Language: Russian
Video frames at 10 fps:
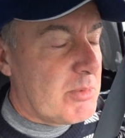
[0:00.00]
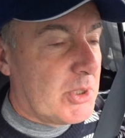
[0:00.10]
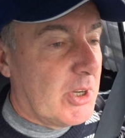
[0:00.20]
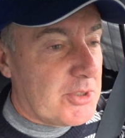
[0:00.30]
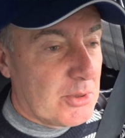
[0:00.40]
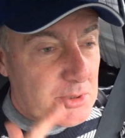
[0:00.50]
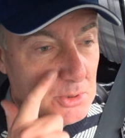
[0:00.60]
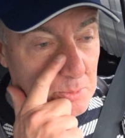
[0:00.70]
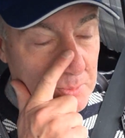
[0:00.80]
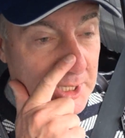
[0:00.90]
что
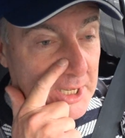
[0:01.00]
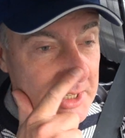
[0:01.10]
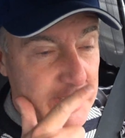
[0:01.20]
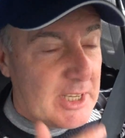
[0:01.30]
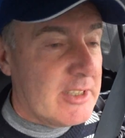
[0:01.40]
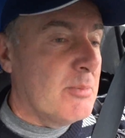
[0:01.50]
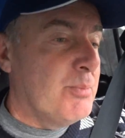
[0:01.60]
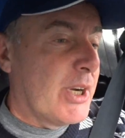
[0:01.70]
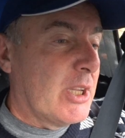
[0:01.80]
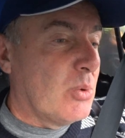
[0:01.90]
отсутствуют показатели
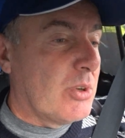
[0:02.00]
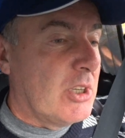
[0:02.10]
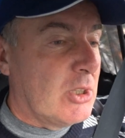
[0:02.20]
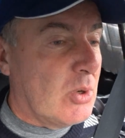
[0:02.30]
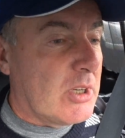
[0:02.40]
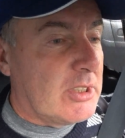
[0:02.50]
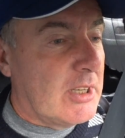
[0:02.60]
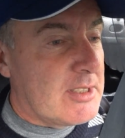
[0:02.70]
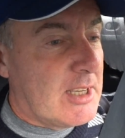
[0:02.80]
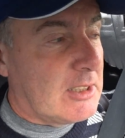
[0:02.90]
температурные до
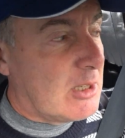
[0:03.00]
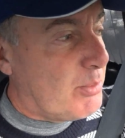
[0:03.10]
катализатора,